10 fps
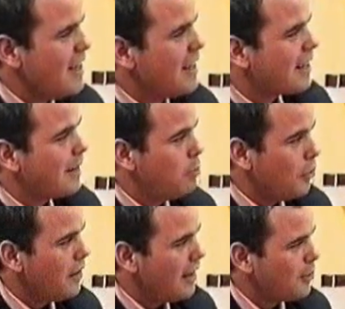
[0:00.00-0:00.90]
responda,
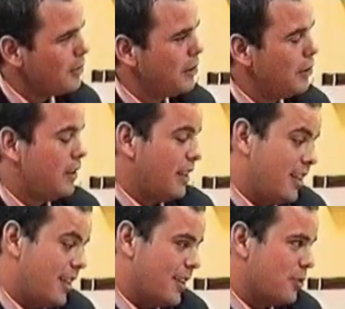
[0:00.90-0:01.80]
responda, en condiciones
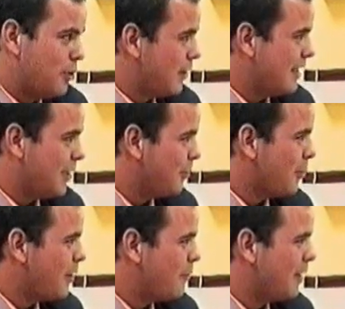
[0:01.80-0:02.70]
y que sobre todo que Santo
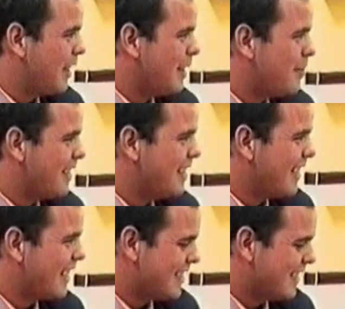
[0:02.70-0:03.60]
nos dé fuerza para
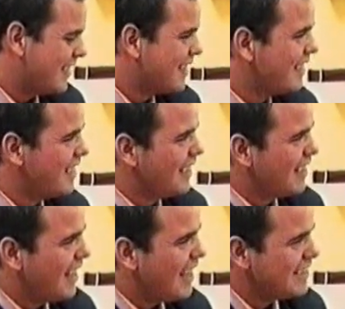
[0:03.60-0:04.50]
llegar a ese,
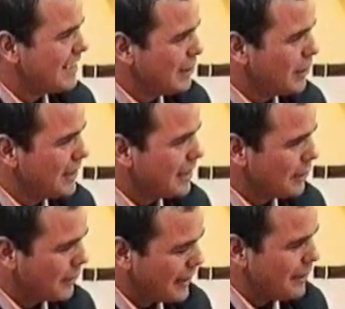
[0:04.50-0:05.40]
a ese quinto centro
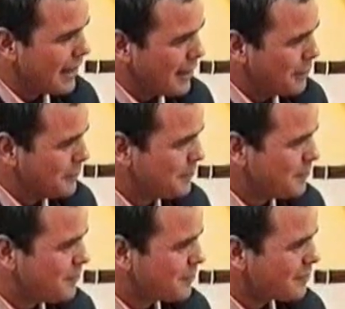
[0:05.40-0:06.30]
pues, pues,
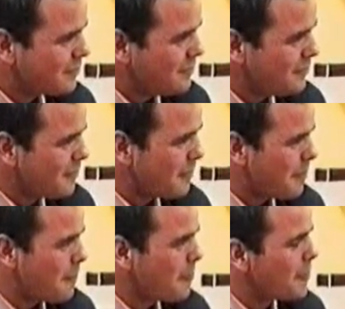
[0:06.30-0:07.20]
pues, claro que sí,
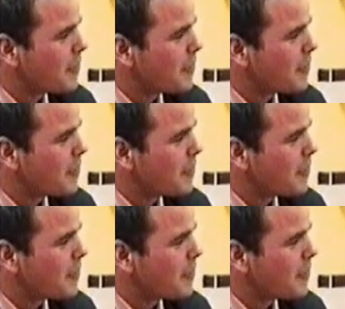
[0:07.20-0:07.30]
ha dejado